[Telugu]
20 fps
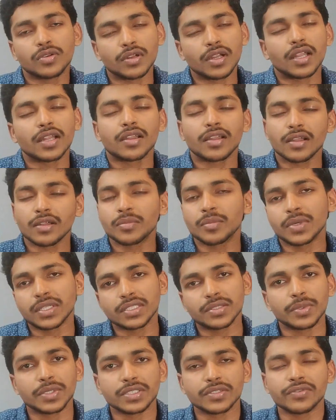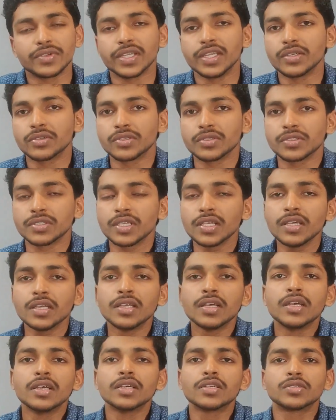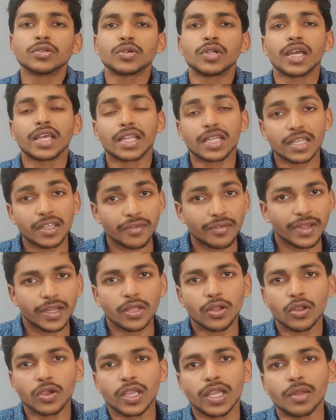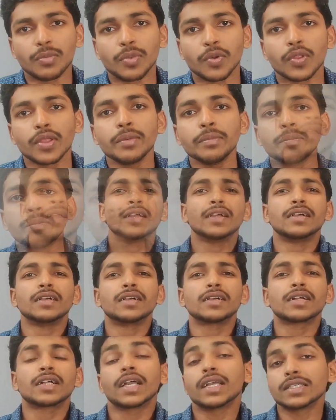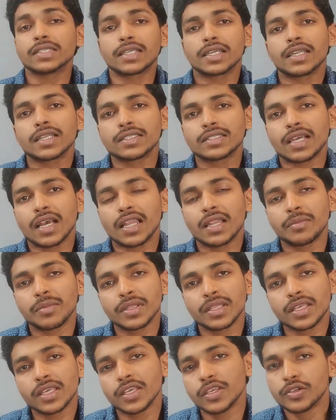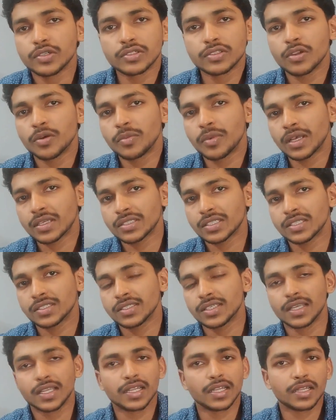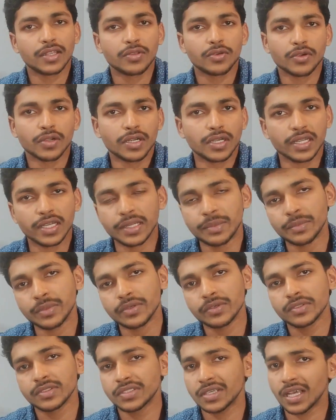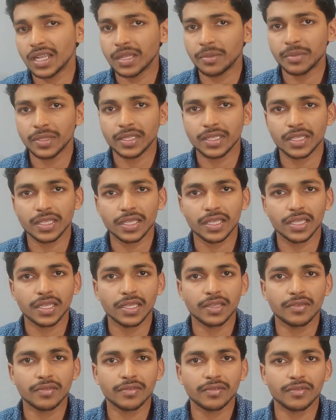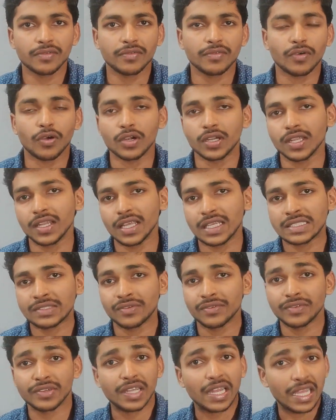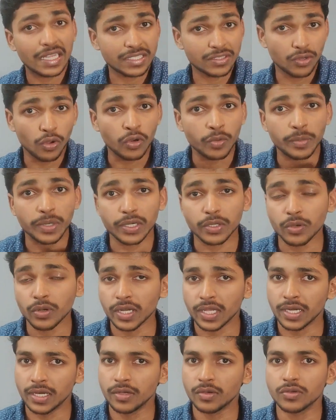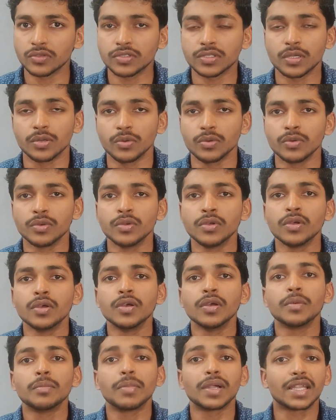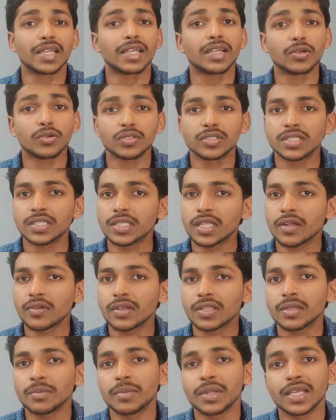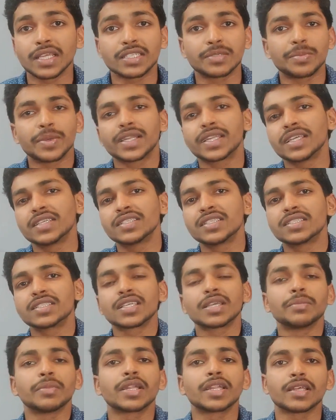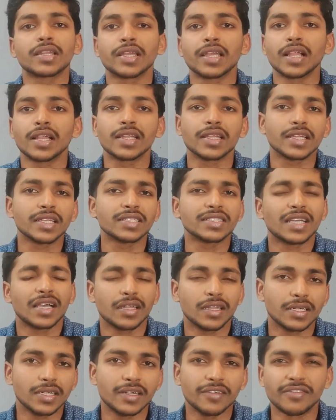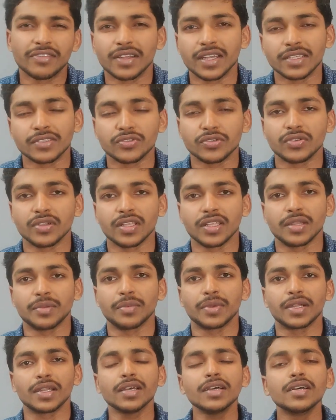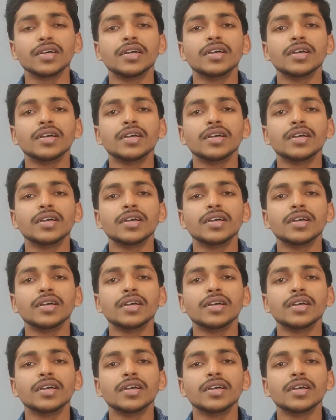రాను రాను మంచి మంచి వీడియోస్ వస్తాయి సో డైరెక్ట్గా వీడియోలోకి వెళ్ళిపోదాం గైస్ ఇక్కడ చాలామందికి యూఎస్లో మాస్టర్స్ చేయాలనేది ఒక డ్రీము చాలామంది ఫార్టీ ల్యాక్స్ ఫిఫ్టీ ల్యాక్స్ లోన్ పెట్టుకొని ఇక్కడికి వస్తారు బట్ ఇక్కడికి వచ్చిన తర్వాత మన ఎక్స్పెక్టేషన్స్కి మన రియాలిటీకి చాలా డిఫరెన్స్ ఉంటుంది అనమాట